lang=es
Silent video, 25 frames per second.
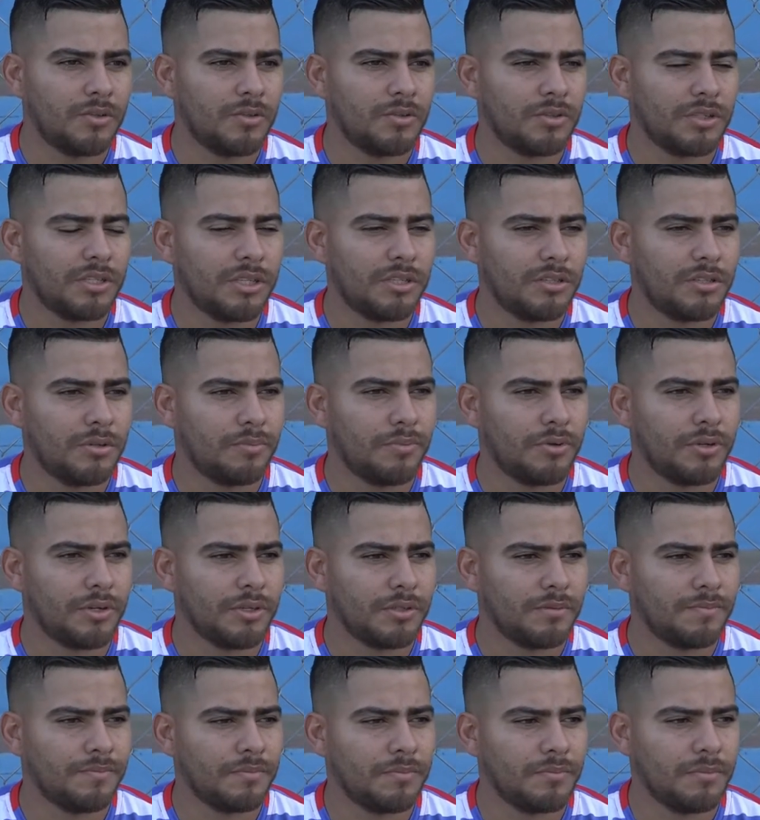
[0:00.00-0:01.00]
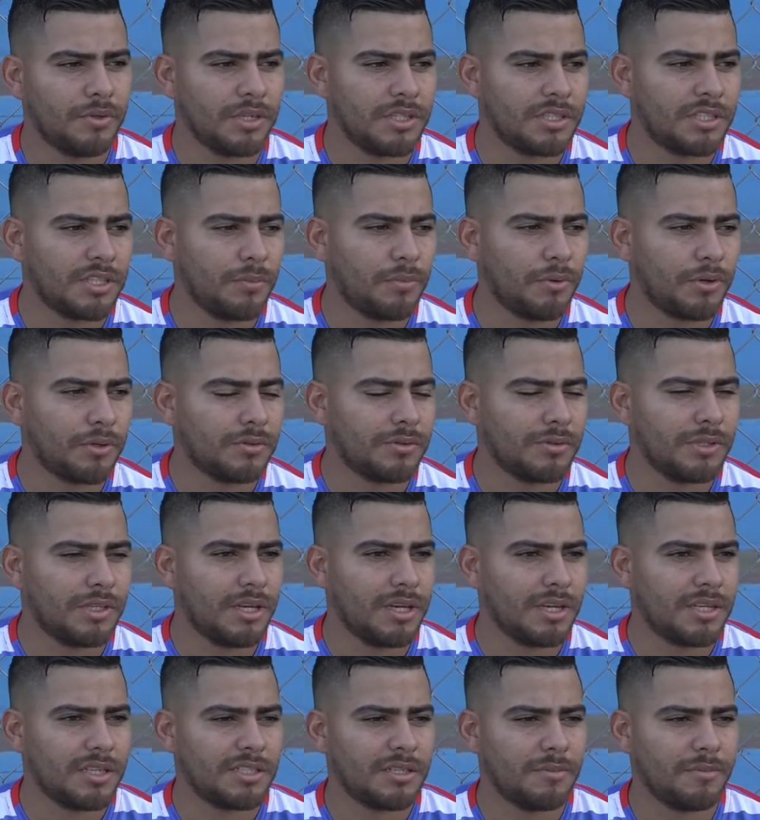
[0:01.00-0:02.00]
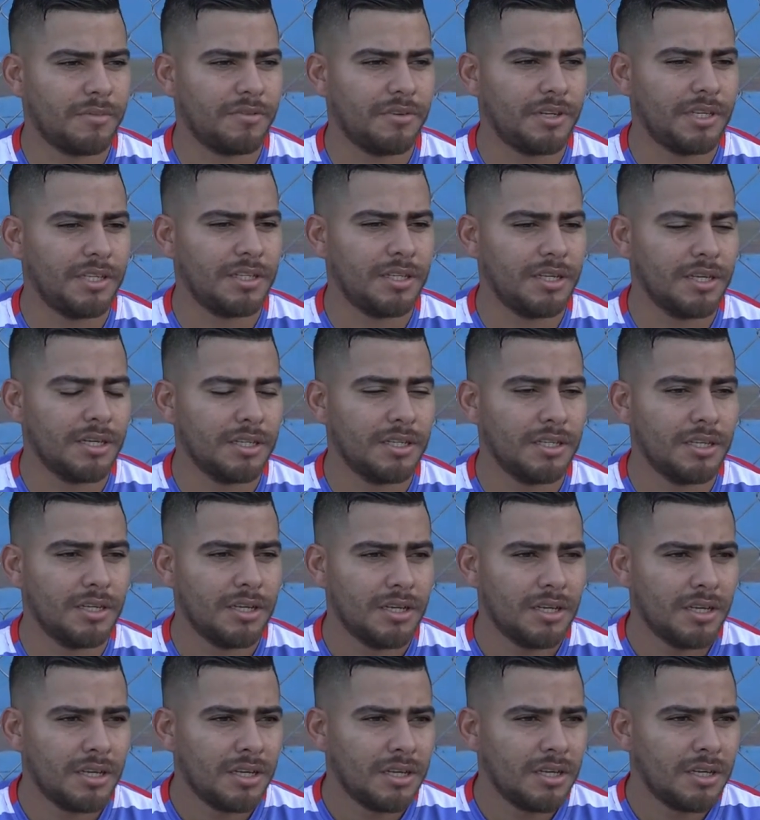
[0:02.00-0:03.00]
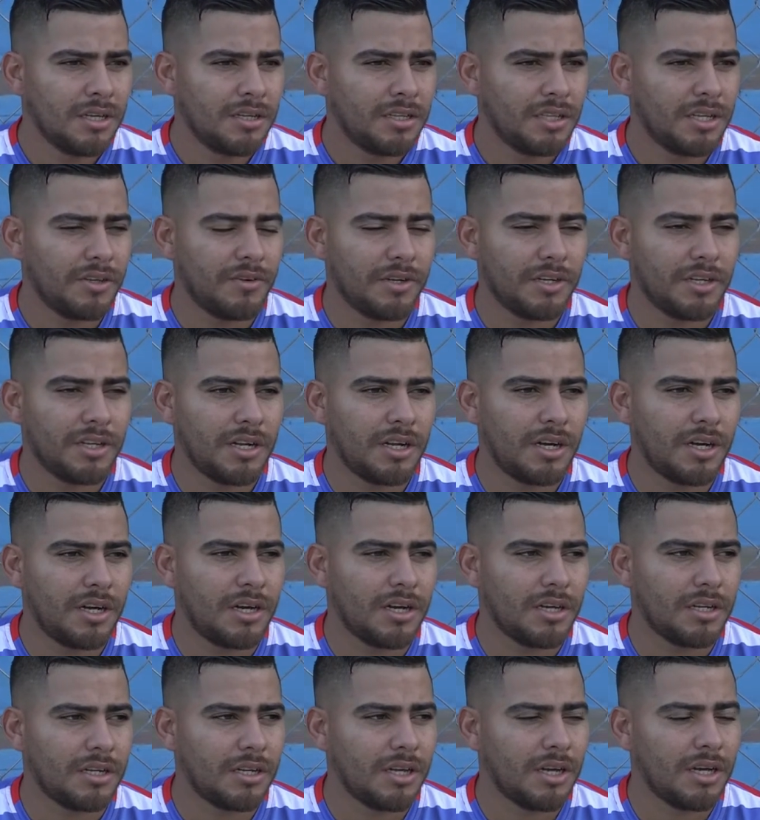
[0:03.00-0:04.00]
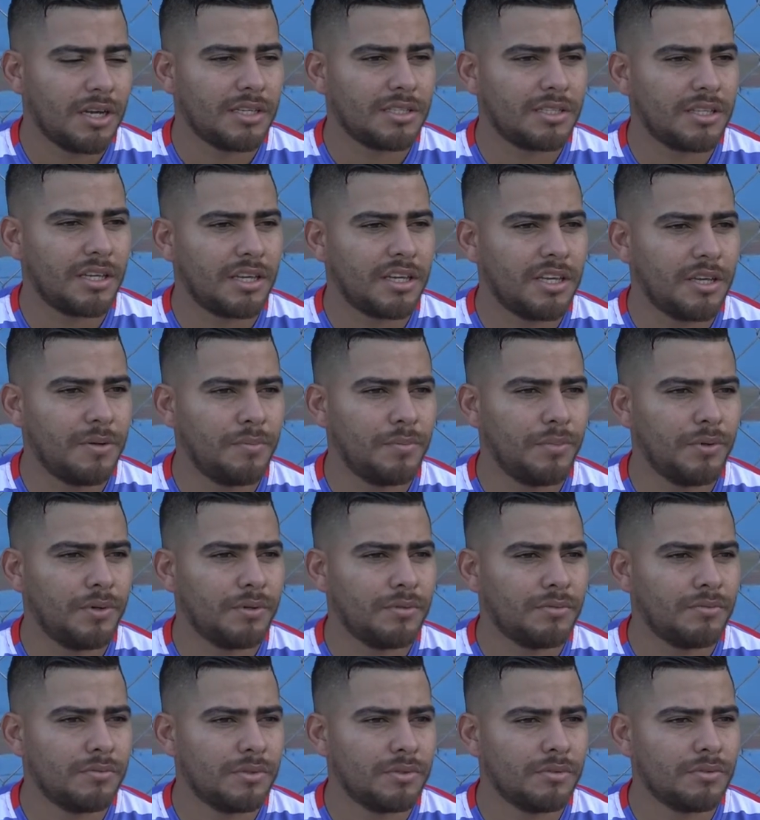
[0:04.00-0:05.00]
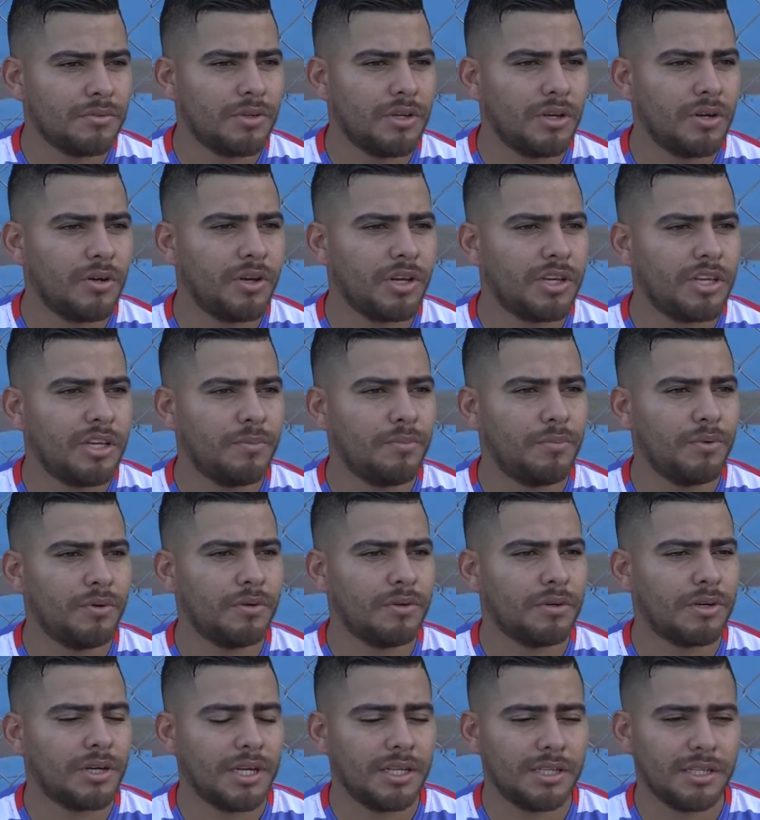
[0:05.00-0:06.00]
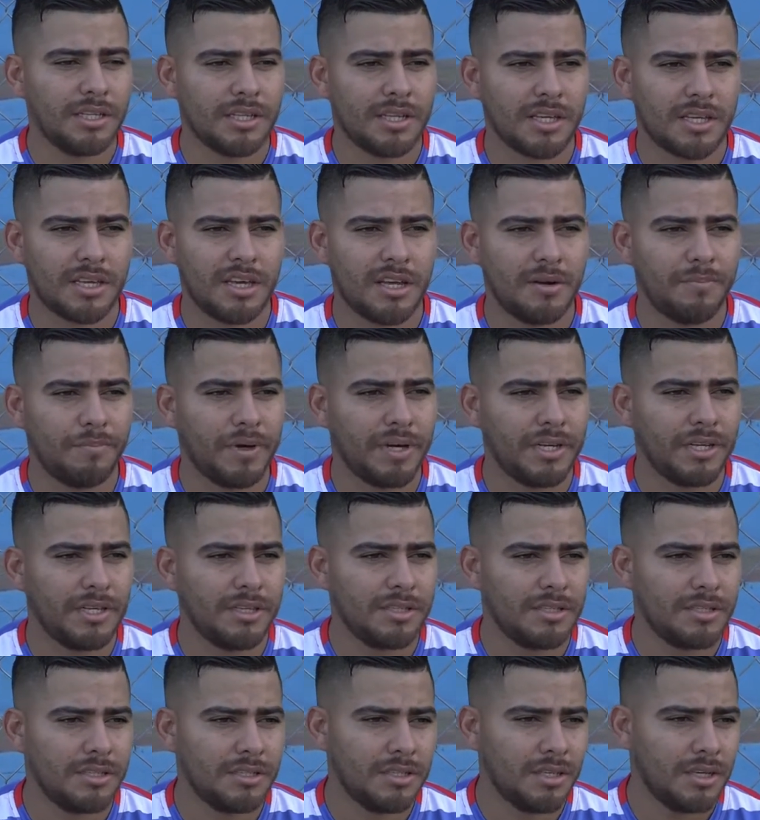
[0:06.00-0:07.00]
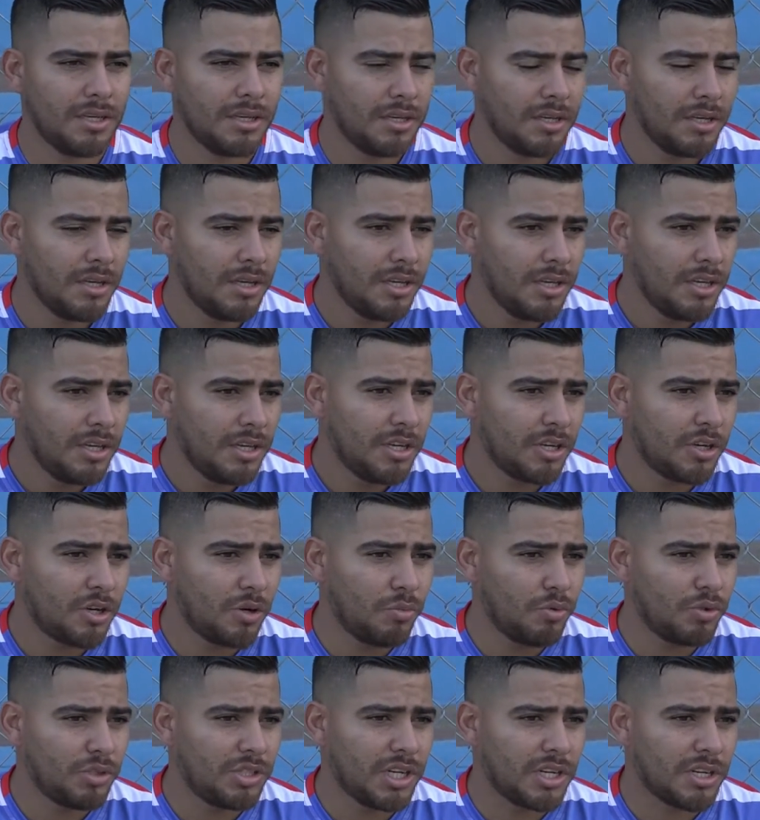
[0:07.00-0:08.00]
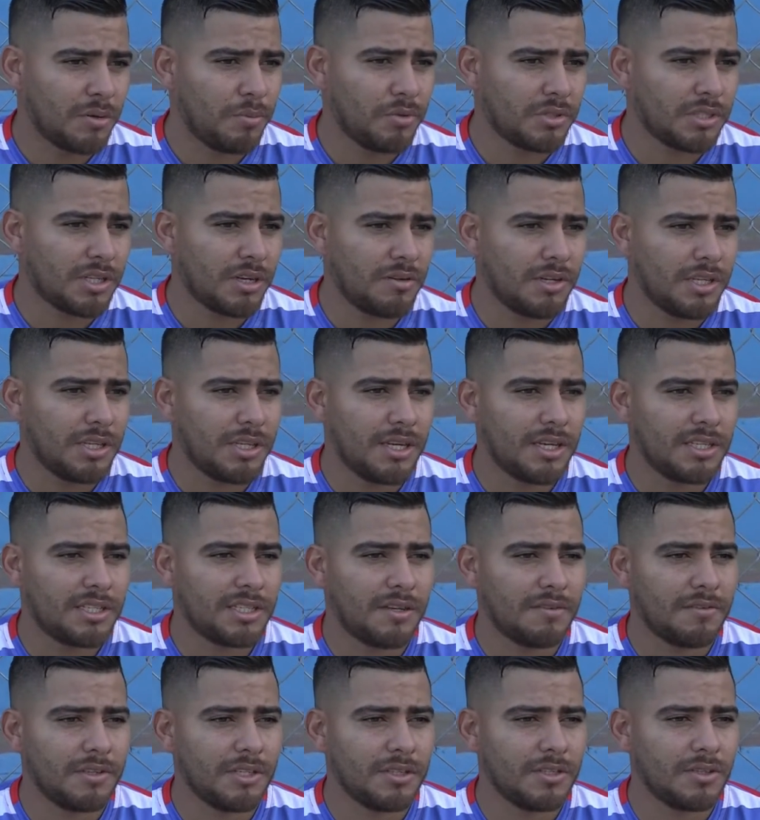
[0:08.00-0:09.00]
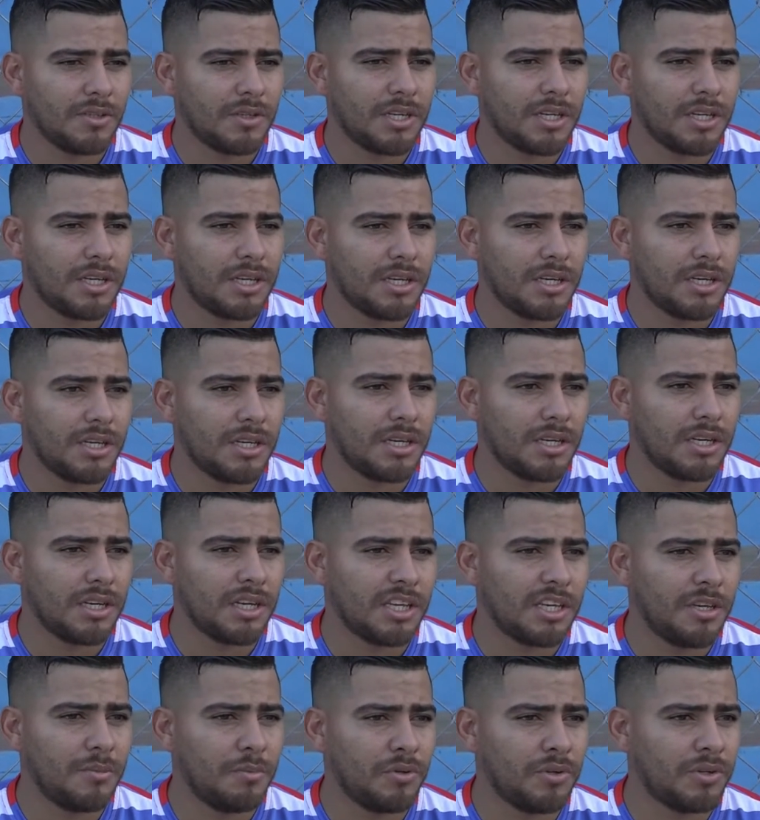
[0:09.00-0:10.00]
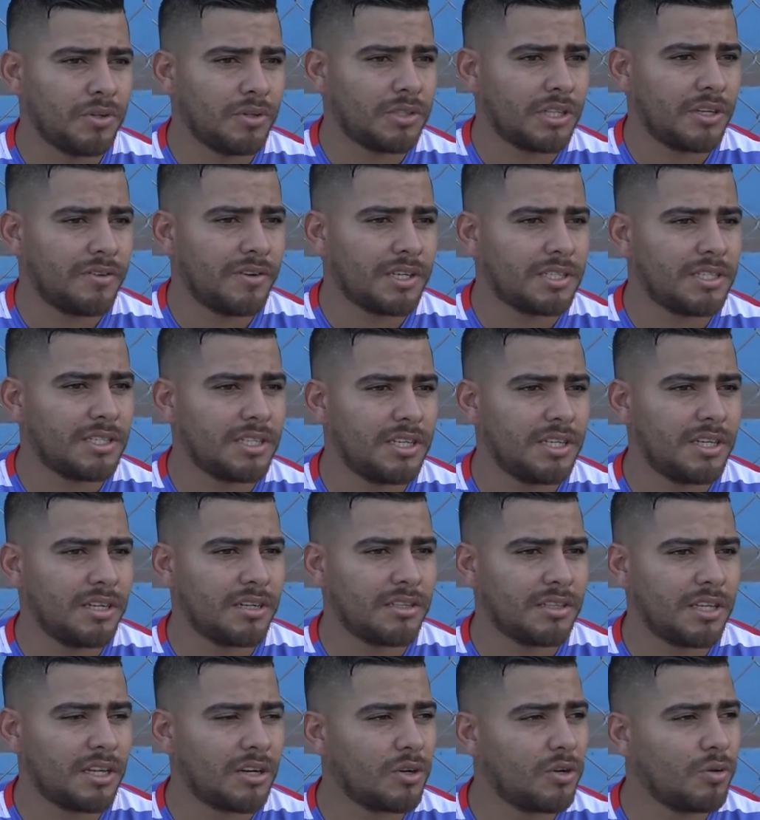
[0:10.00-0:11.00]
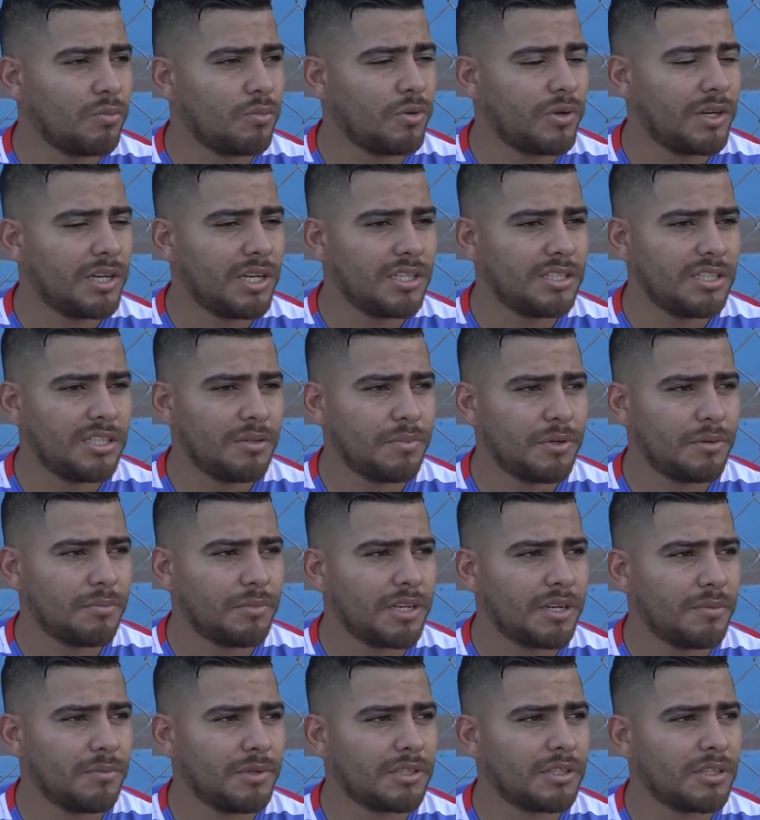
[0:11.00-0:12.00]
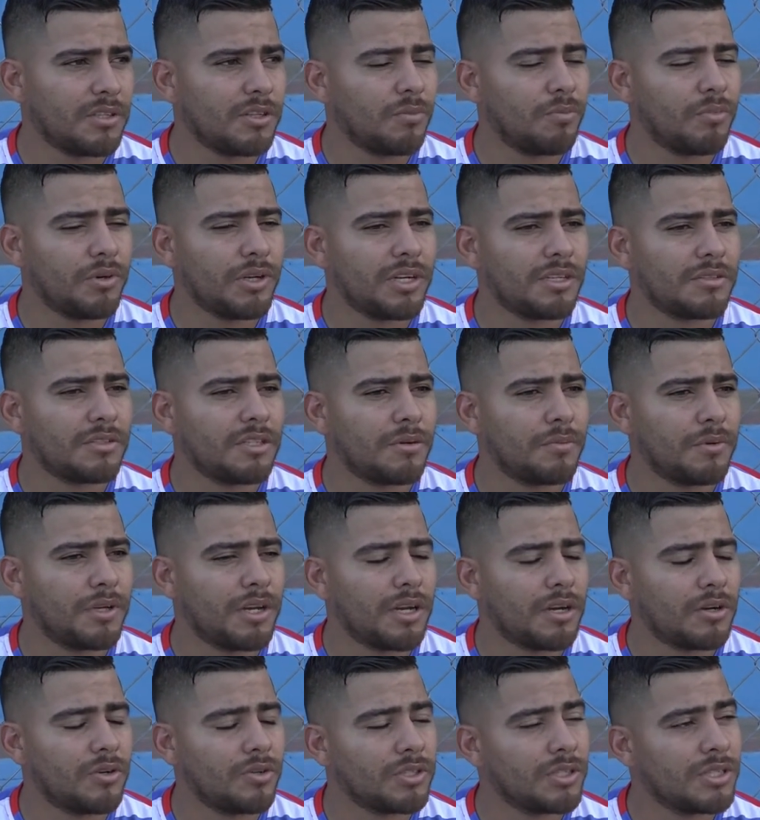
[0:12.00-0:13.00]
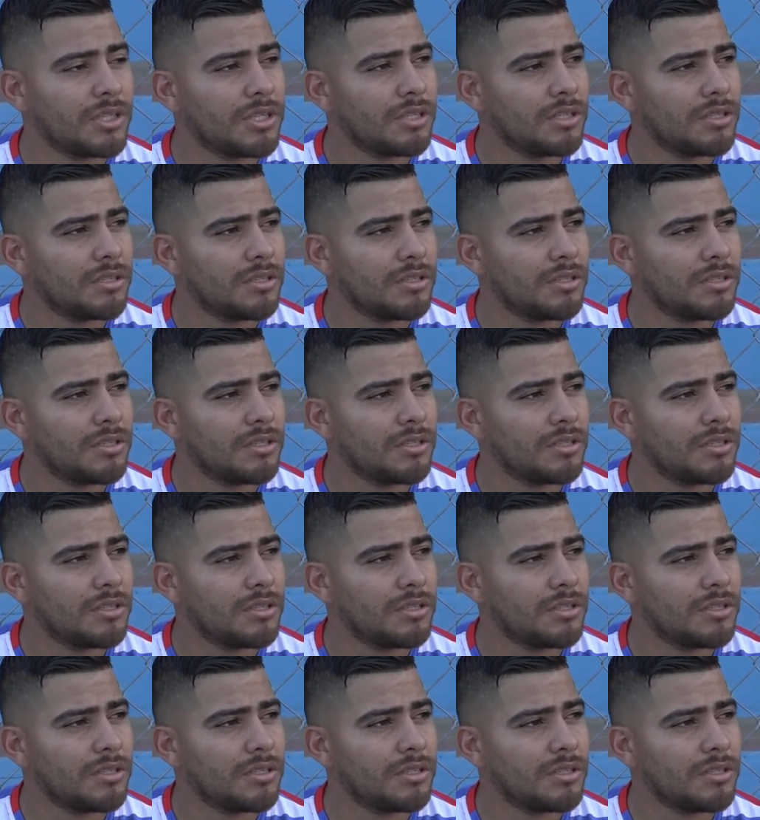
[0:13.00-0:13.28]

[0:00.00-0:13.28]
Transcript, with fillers: contento por, esta oportunidad que se me brinda de venir a, este equipo, uno de los equipos grandes de aquí del país, y con mucha responsabilidad, sabiendo que el equipo te va a exigir tal como es y primeramente Dios podrá hacer bien las cosas.